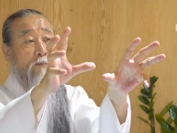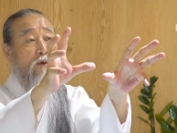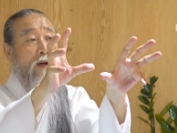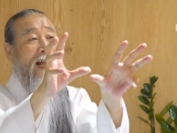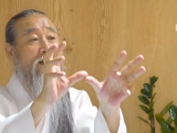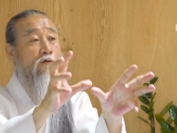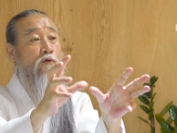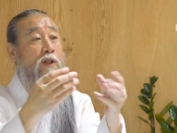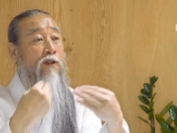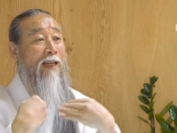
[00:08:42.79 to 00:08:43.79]
뭘 할
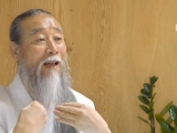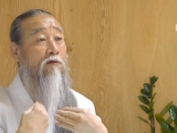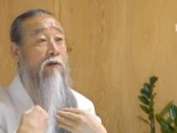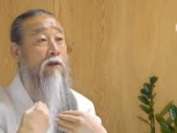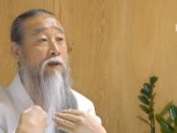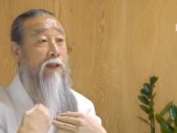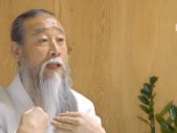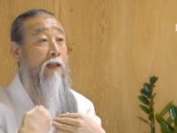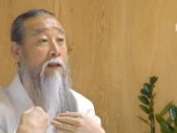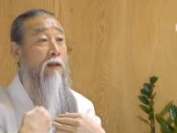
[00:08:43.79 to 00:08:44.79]
수 있는 자유를
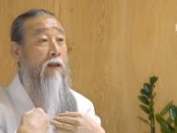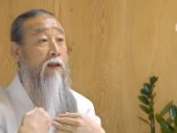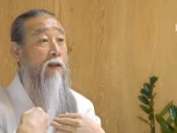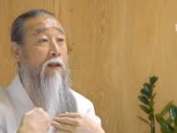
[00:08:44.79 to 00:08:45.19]
얻었다라는 거예요.